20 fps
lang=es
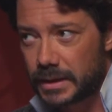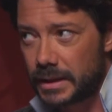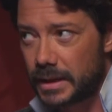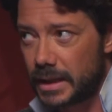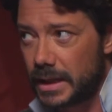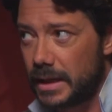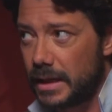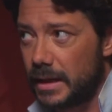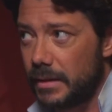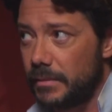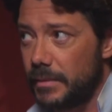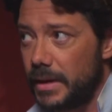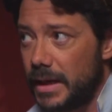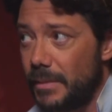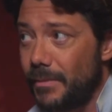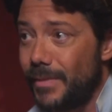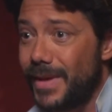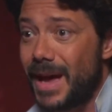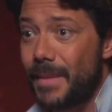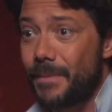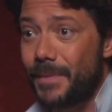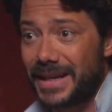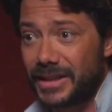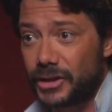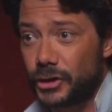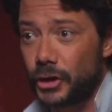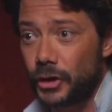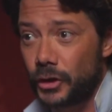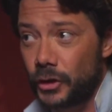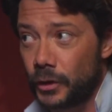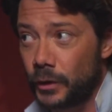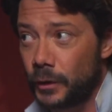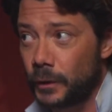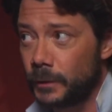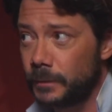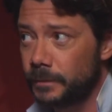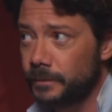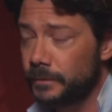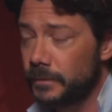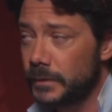Y, me
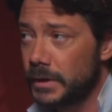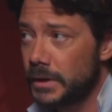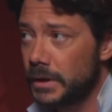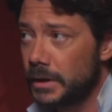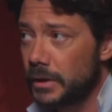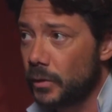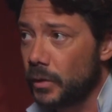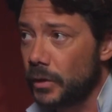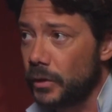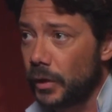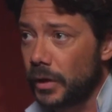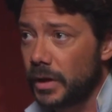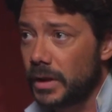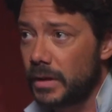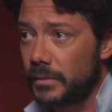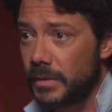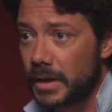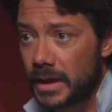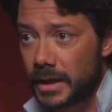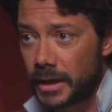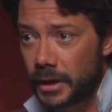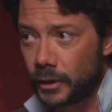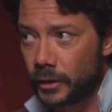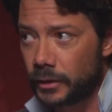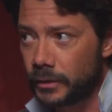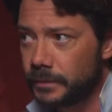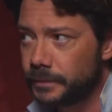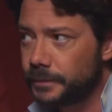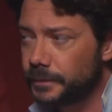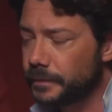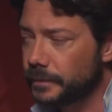apasionó cuando recibí el guión.